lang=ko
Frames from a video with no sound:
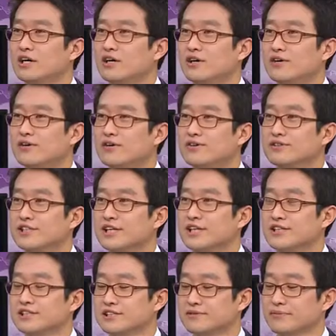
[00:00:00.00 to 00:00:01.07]
어, 제가
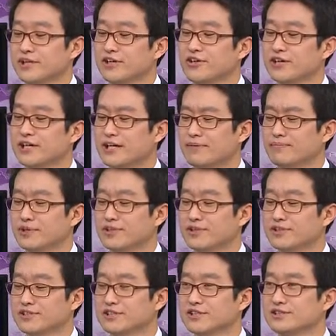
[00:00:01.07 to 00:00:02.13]
지금 기억에 남는
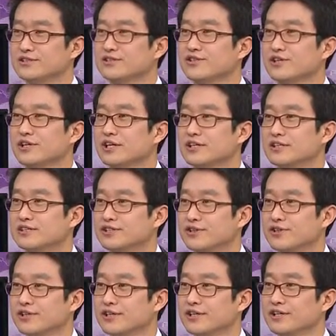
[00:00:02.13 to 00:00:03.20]
것은 저희
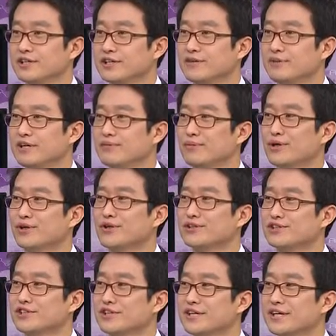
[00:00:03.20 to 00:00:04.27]
저희 팀이 몇 년
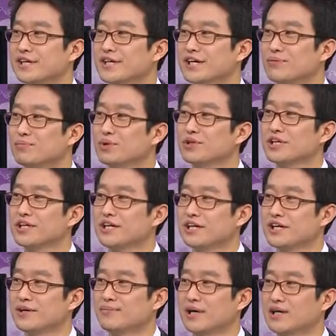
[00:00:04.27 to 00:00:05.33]
전에
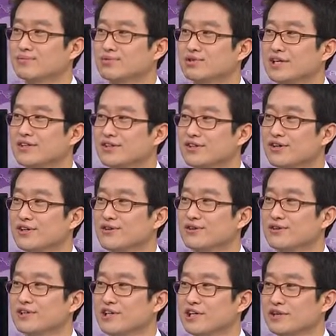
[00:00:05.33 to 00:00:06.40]
캄보디아에
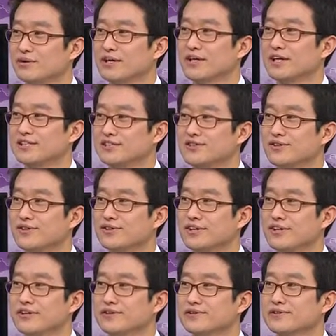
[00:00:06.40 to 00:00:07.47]
방문했던 기회가
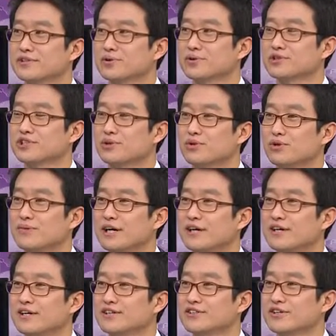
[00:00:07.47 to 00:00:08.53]
있었는데요. 그곳 시골
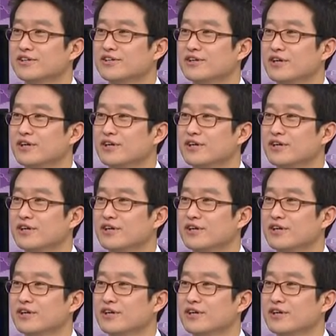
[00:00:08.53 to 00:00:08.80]
마을에서